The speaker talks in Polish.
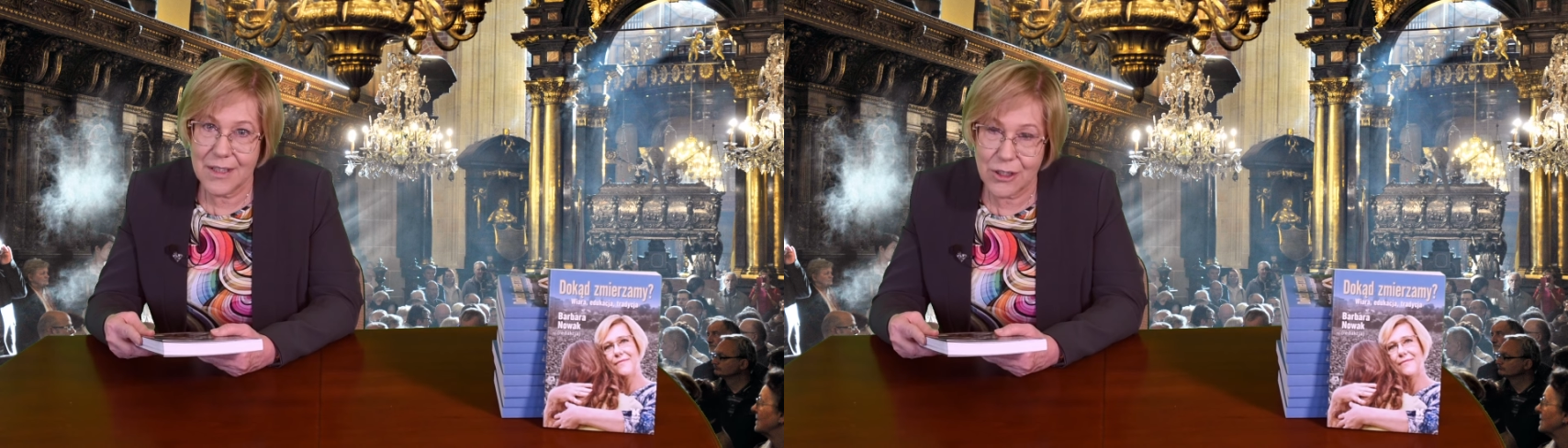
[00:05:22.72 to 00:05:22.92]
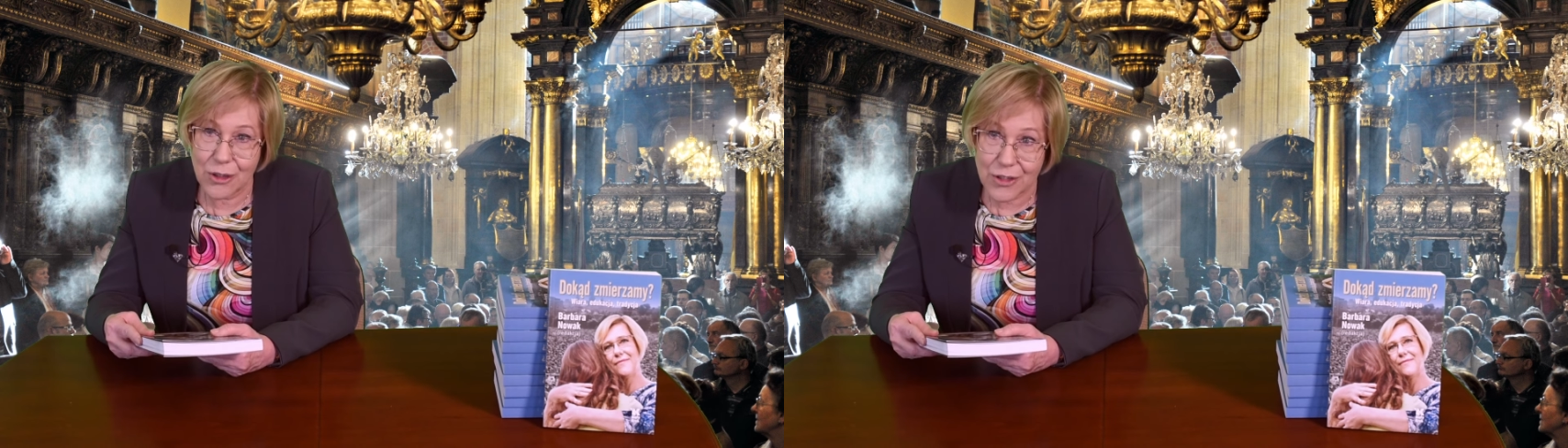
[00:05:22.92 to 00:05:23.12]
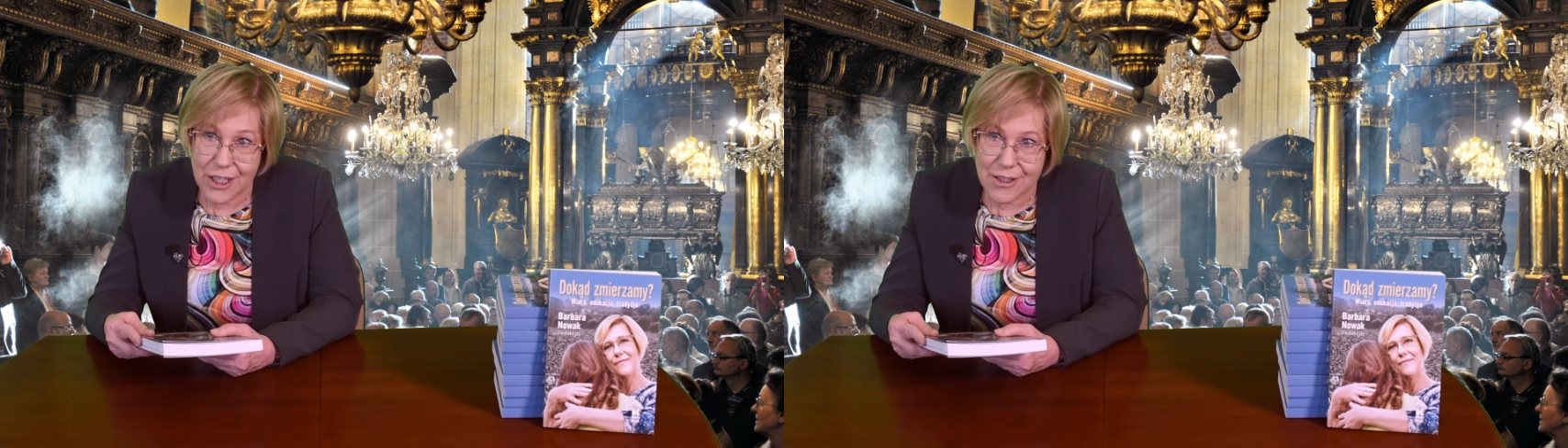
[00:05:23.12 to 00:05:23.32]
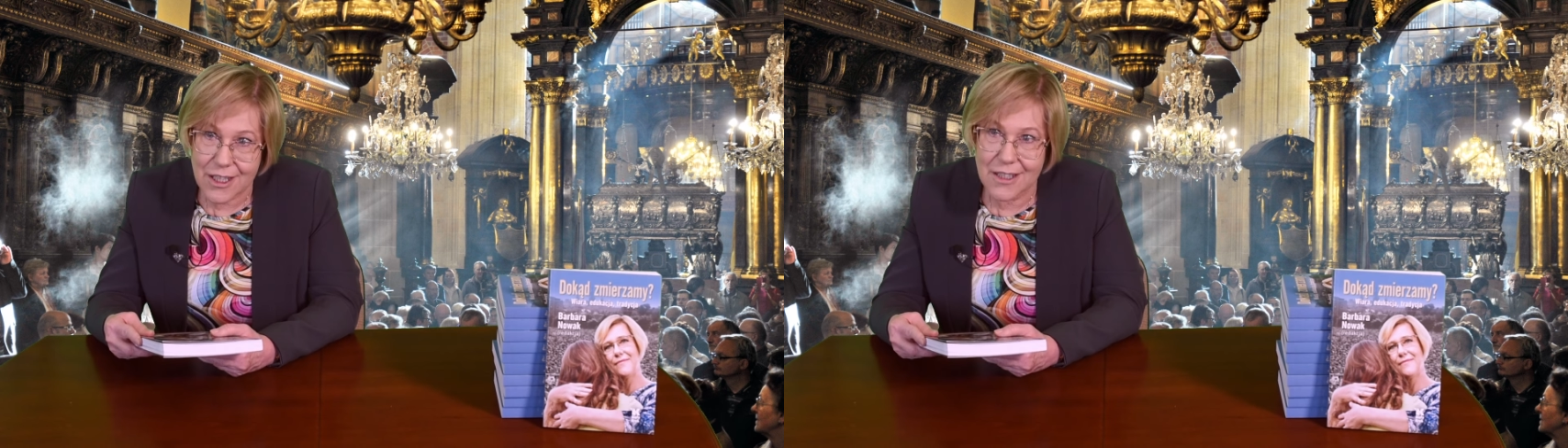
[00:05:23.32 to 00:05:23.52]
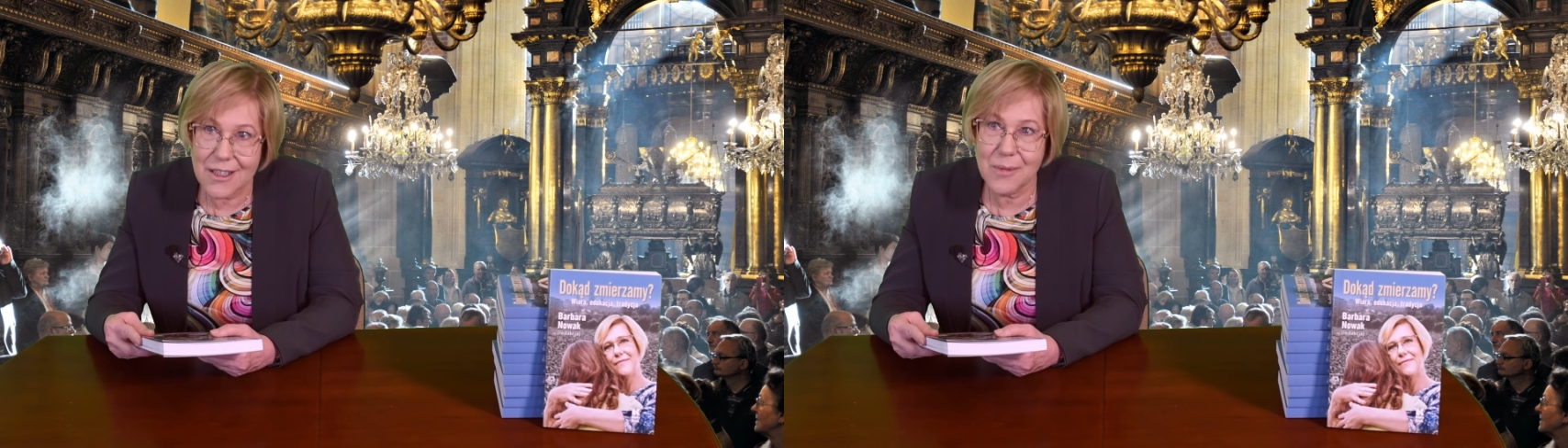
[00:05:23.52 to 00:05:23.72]
i
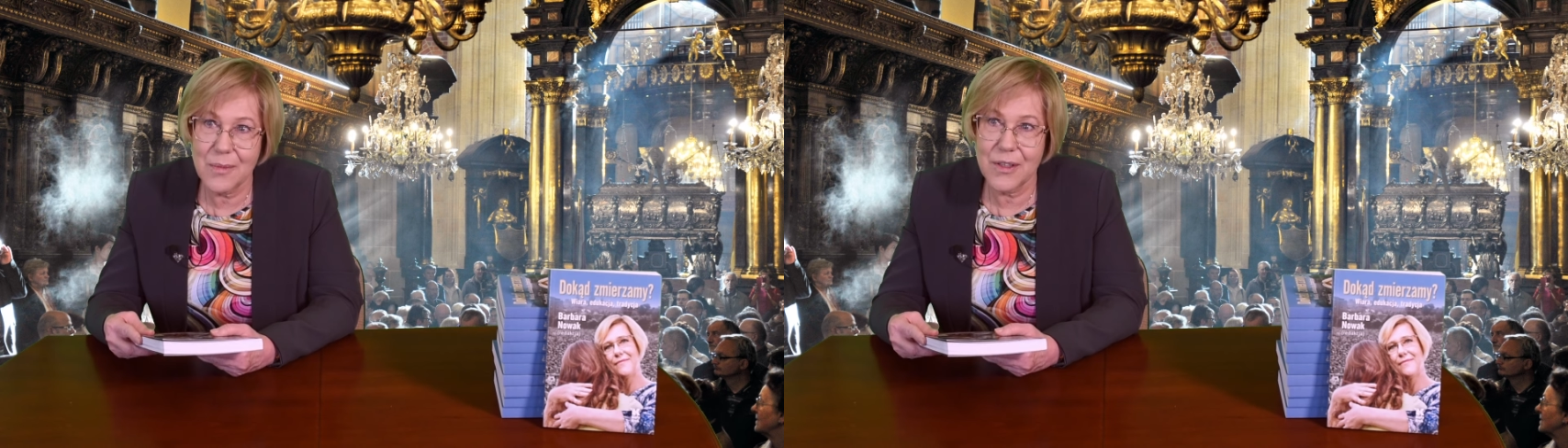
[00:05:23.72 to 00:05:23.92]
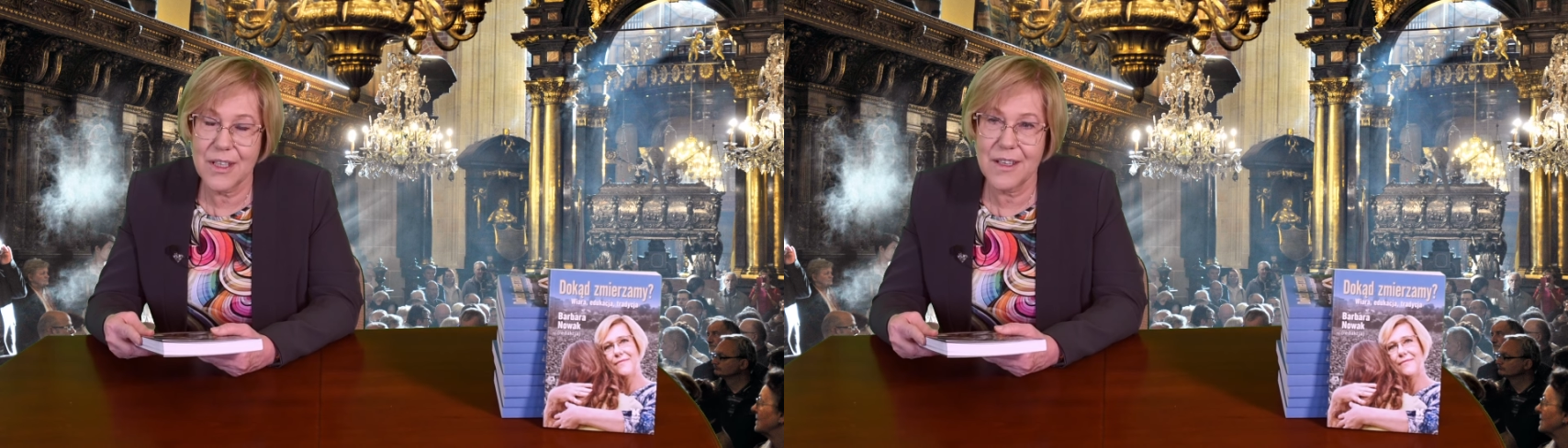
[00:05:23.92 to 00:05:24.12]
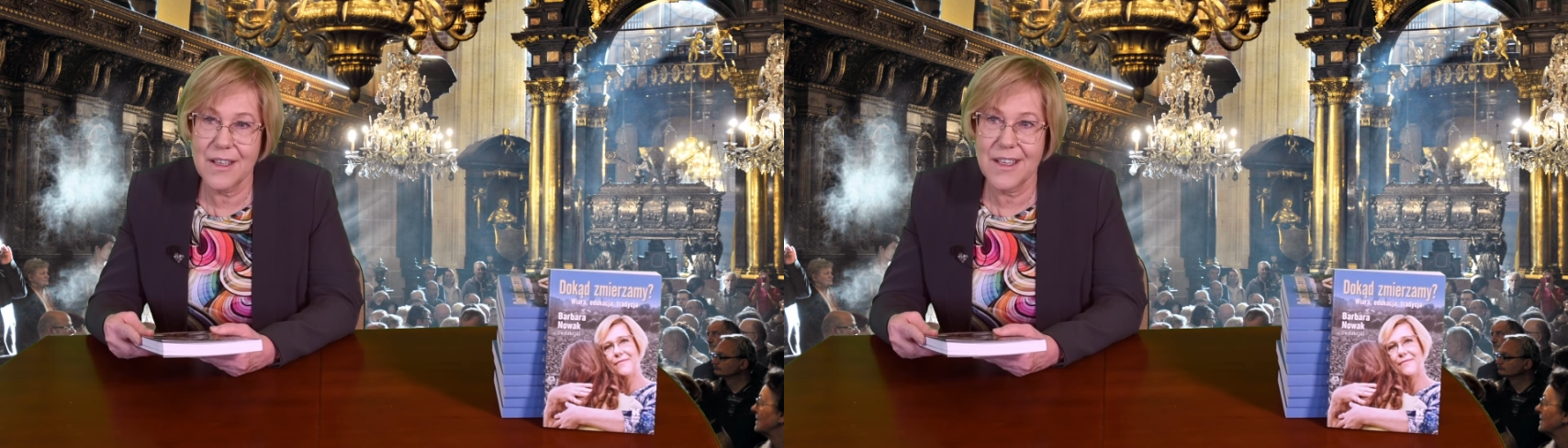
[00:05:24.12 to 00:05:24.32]
troszeczkę tych moich